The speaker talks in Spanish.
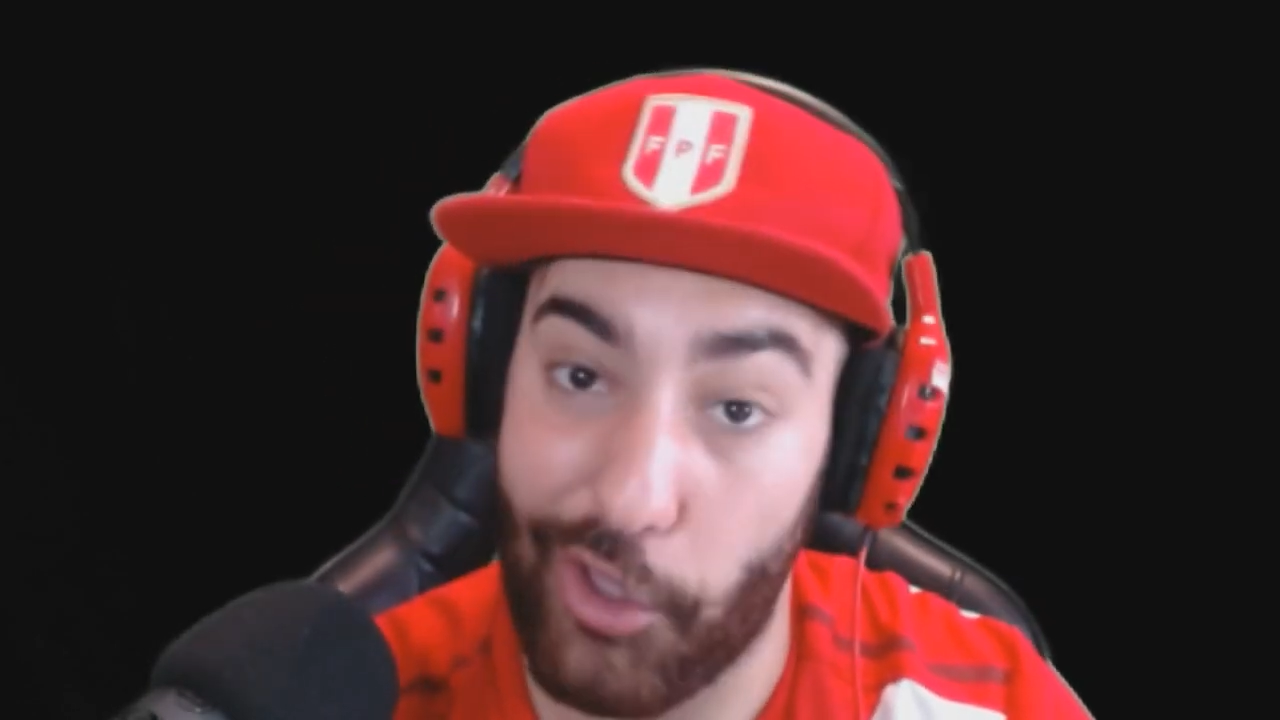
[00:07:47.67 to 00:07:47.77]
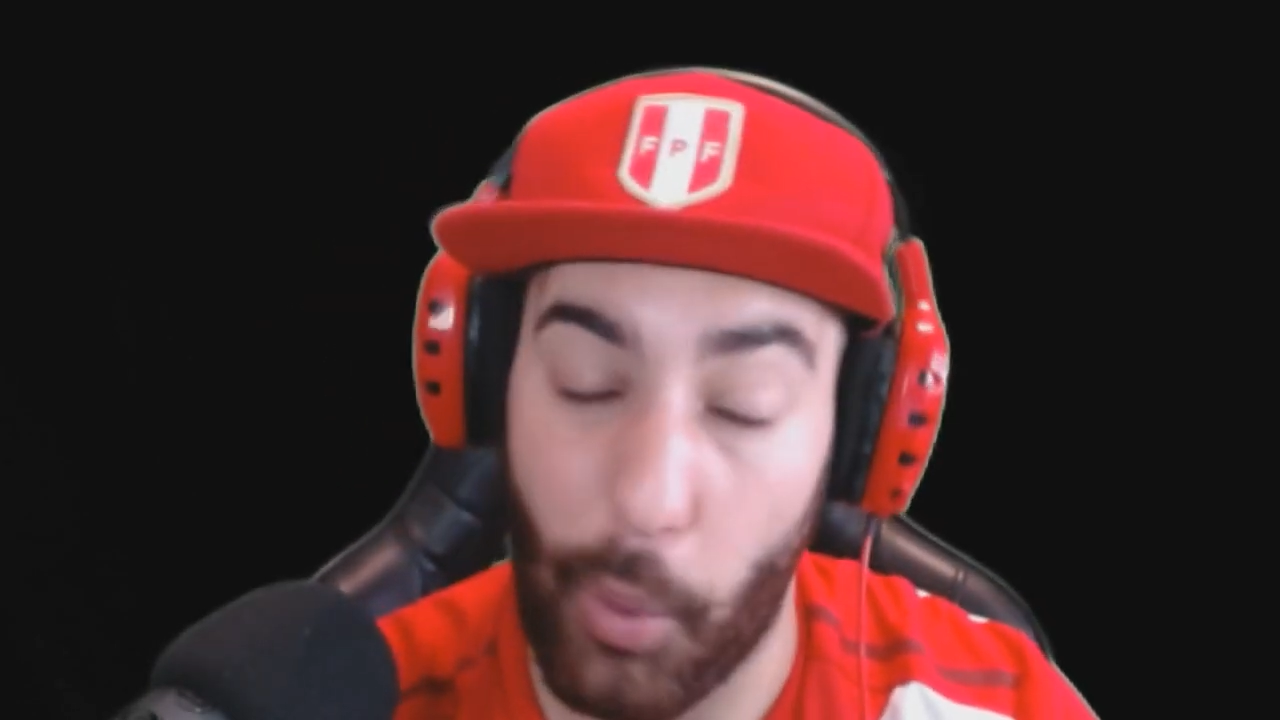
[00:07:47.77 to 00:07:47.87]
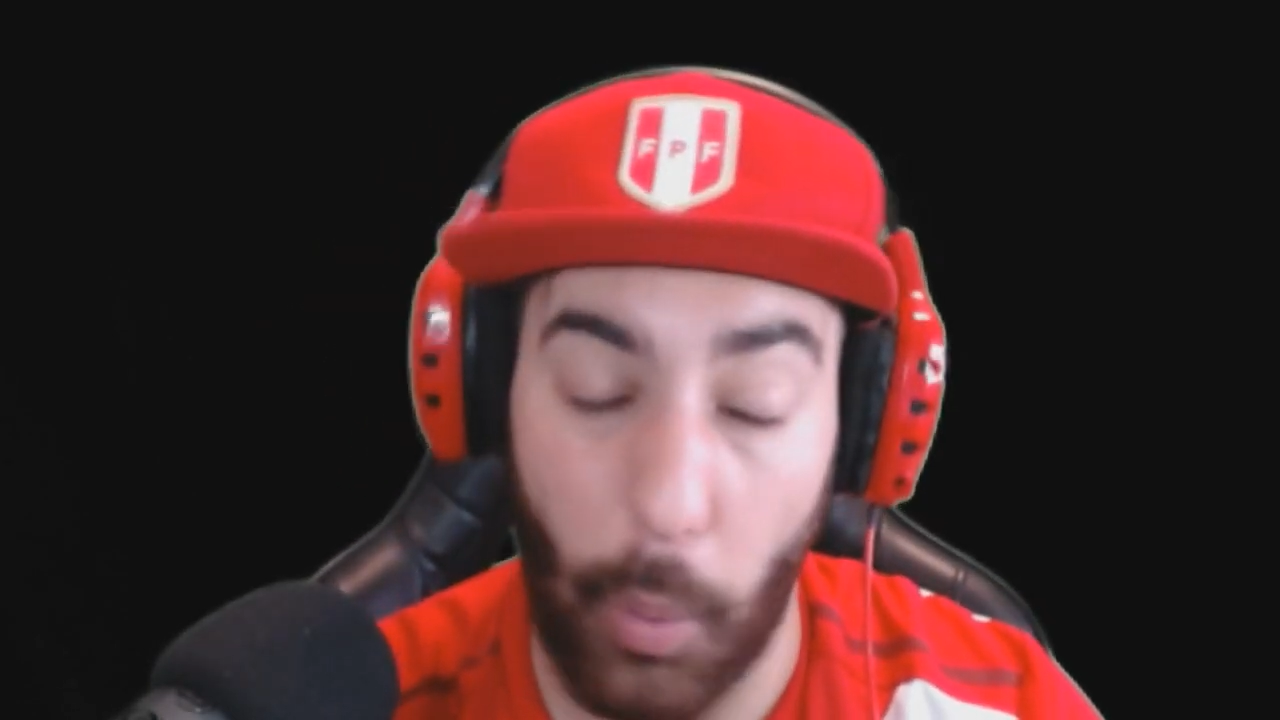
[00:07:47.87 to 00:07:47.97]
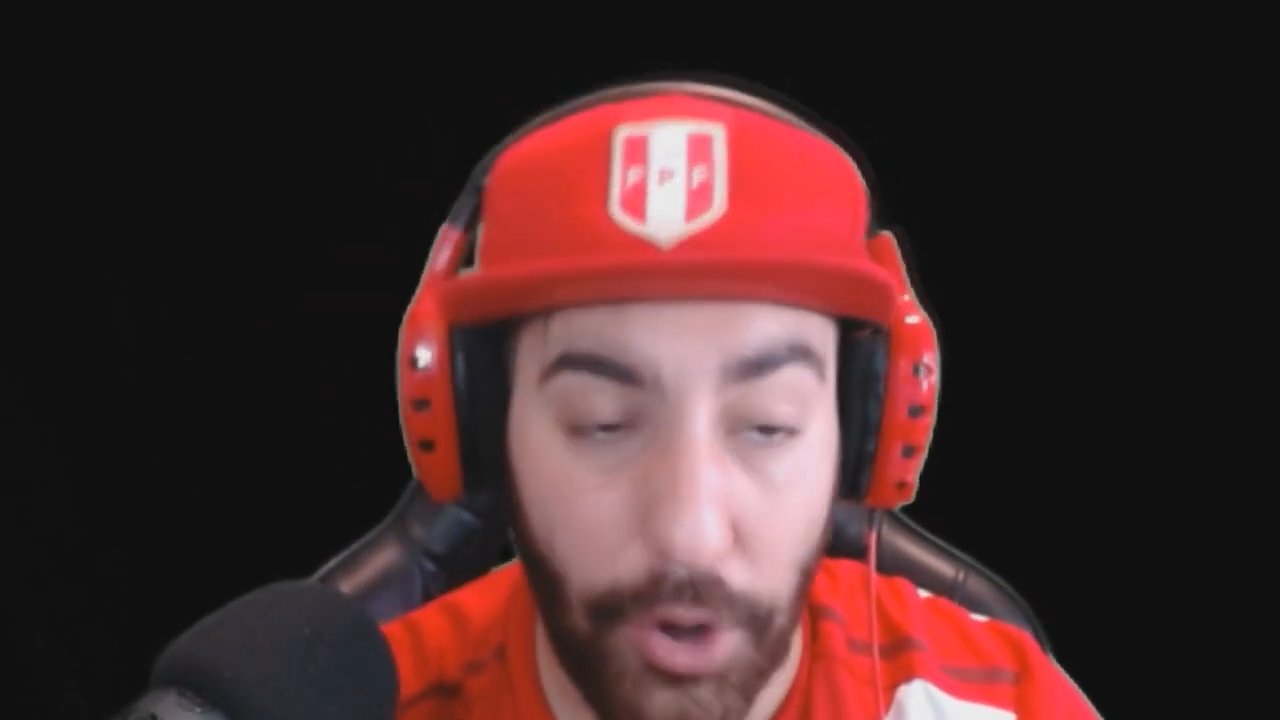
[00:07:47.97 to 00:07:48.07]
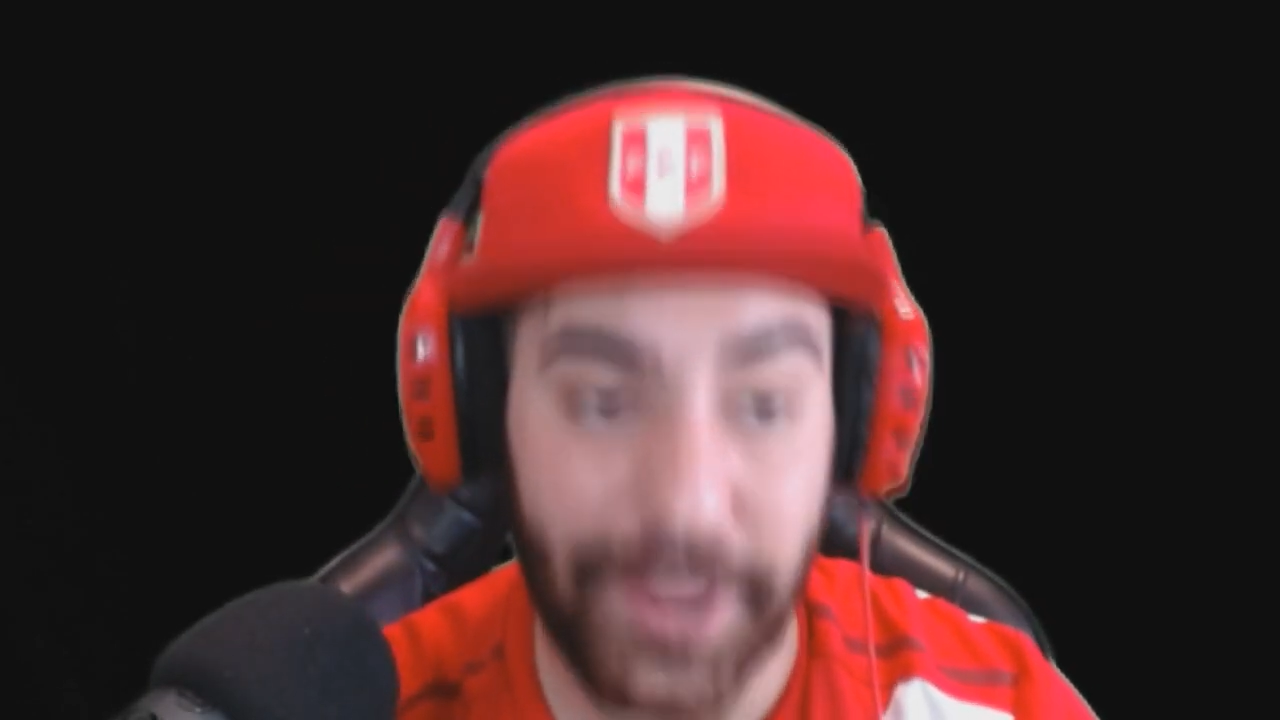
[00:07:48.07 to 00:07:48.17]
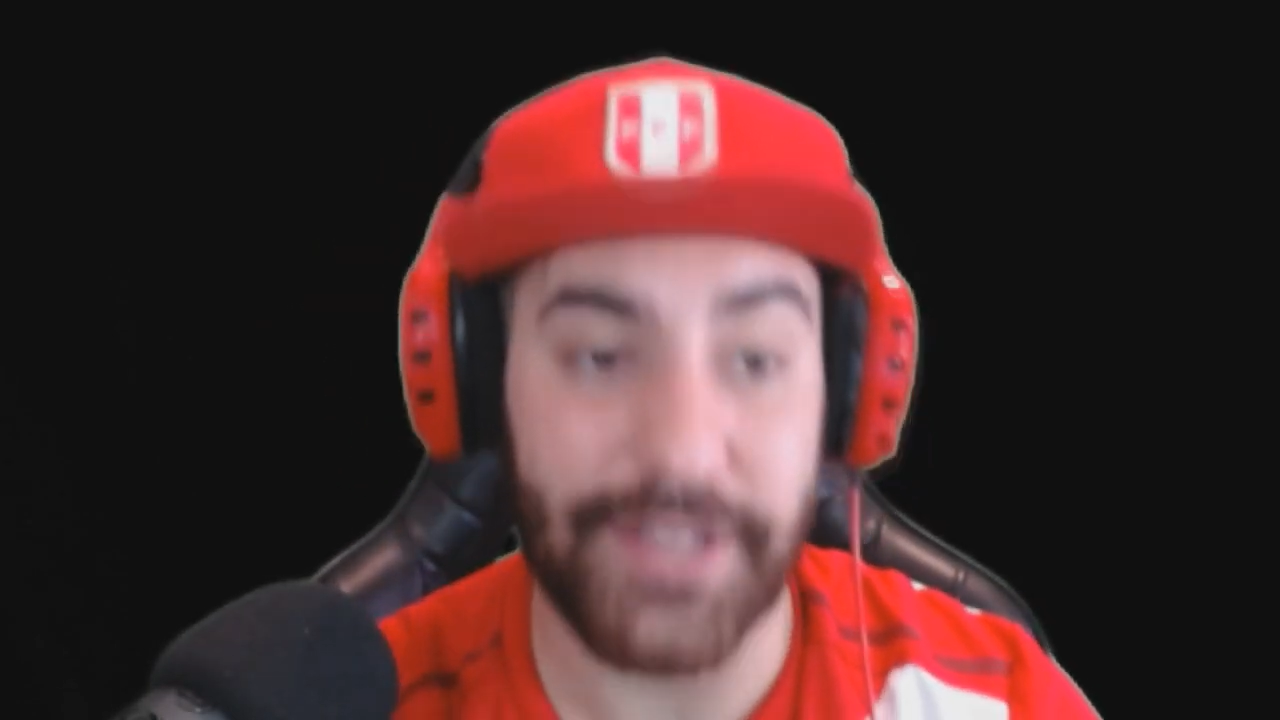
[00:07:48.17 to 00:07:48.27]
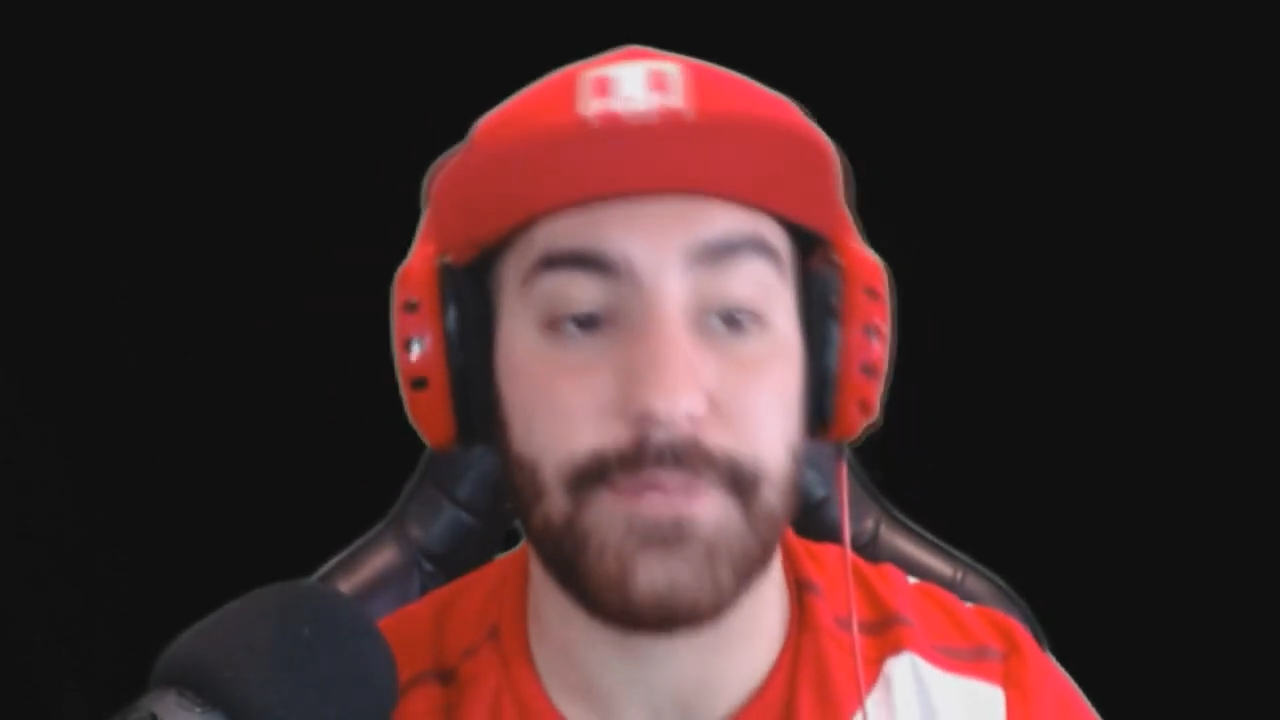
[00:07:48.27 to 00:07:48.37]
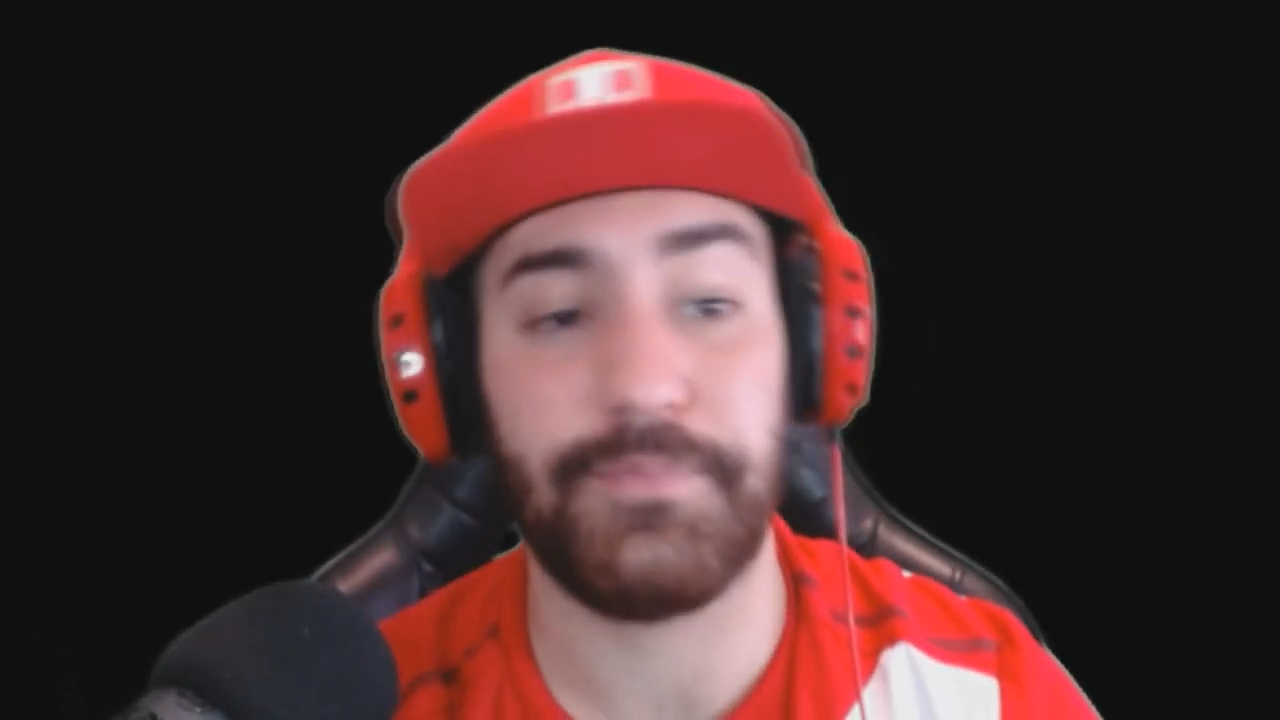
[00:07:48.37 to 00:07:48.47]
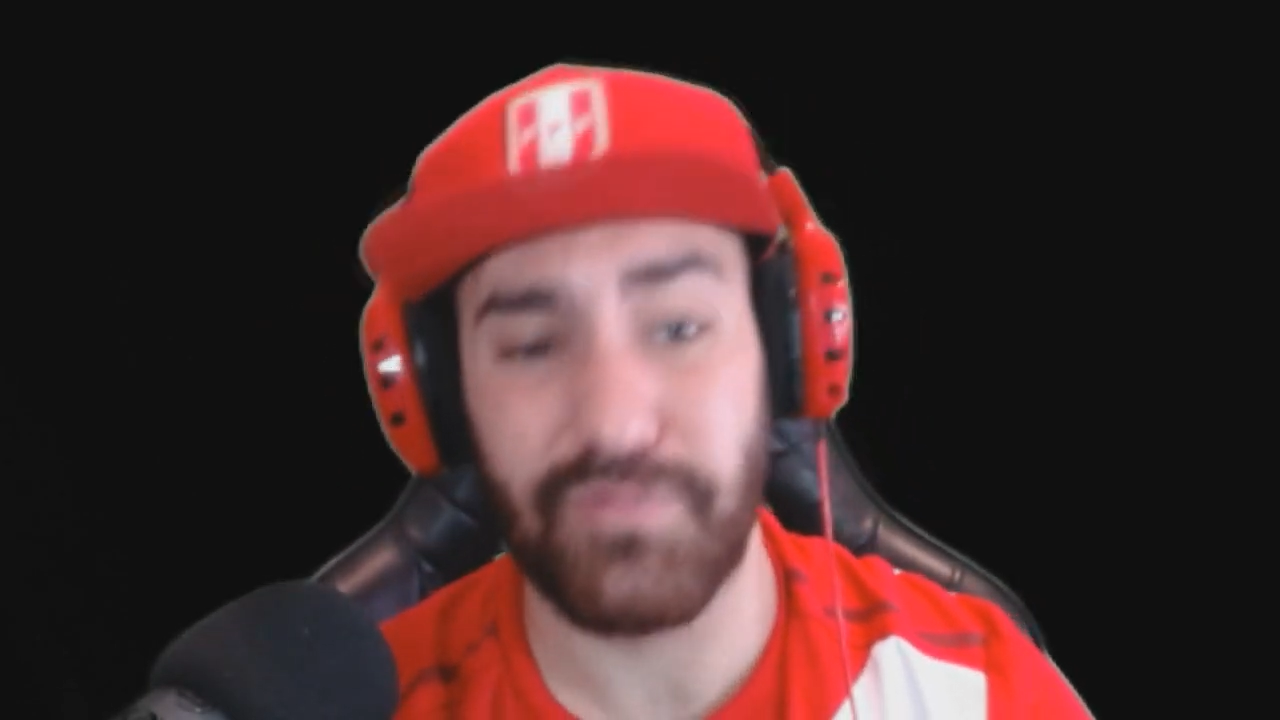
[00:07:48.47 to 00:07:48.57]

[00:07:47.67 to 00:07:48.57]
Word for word: Jugones.